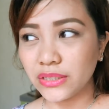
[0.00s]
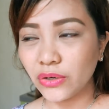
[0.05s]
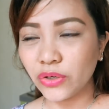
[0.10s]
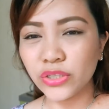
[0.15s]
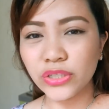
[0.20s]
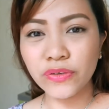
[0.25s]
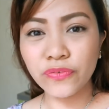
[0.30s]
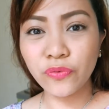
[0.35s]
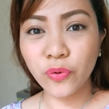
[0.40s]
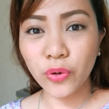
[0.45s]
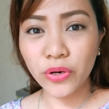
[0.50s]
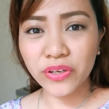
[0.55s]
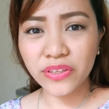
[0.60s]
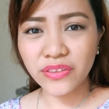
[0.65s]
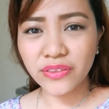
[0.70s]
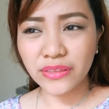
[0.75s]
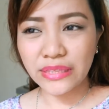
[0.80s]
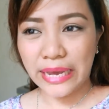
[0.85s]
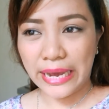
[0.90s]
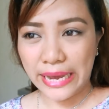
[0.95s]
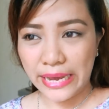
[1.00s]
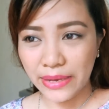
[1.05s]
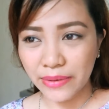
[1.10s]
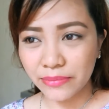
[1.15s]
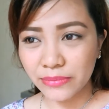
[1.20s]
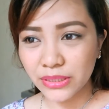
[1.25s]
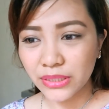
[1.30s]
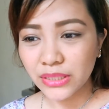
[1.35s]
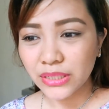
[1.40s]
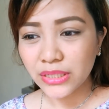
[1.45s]
or the fourth
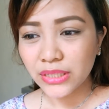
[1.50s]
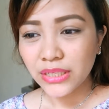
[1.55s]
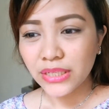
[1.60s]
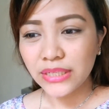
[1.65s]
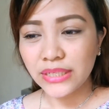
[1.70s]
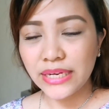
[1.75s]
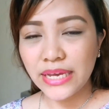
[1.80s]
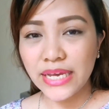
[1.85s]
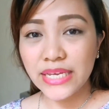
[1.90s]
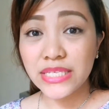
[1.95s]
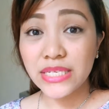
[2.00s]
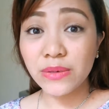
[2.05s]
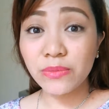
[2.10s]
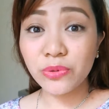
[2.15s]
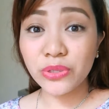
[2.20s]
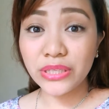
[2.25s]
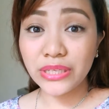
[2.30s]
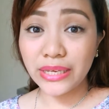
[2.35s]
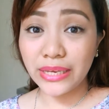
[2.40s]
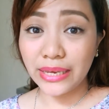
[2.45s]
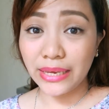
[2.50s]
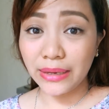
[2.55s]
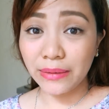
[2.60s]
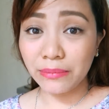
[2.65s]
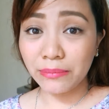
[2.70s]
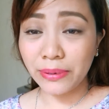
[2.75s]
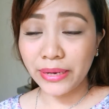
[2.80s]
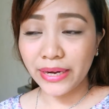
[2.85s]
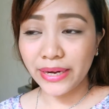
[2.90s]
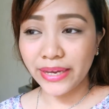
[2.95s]
time na someone
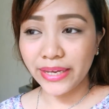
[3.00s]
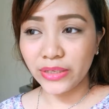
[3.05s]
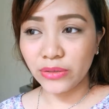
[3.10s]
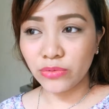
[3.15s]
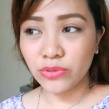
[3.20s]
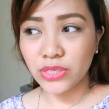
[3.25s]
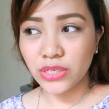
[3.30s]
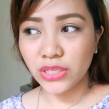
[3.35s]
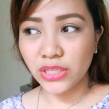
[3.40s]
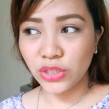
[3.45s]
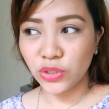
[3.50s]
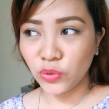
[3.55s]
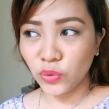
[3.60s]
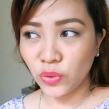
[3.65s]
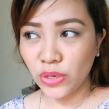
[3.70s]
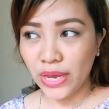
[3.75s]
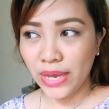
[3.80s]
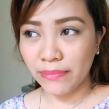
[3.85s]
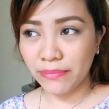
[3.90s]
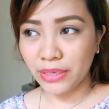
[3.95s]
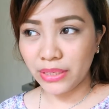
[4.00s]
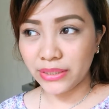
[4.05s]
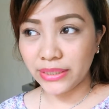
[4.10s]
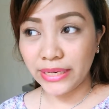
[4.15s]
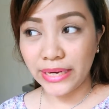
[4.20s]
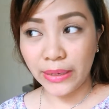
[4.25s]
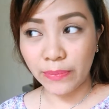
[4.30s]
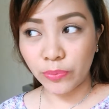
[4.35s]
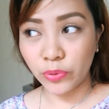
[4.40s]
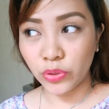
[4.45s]
came para ayusin itong aming
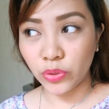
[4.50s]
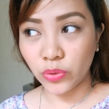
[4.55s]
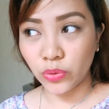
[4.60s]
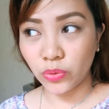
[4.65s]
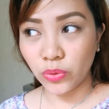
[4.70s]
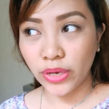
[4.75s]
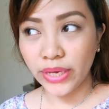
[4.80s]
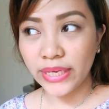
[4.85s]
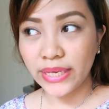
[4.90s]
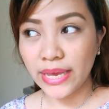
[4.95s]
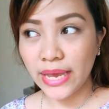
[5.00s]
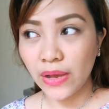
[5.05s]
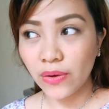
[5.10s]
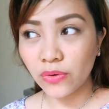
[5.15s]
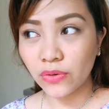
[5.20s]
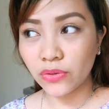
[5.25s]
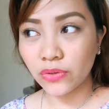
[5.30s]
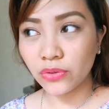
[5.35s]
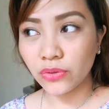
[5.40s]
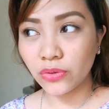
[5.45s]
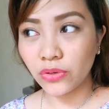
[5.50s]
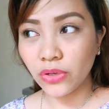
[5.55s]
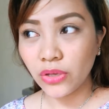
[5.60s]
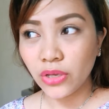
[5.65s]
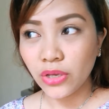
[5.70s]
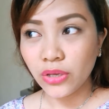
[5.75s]
telepono. Ay, yeah, oo.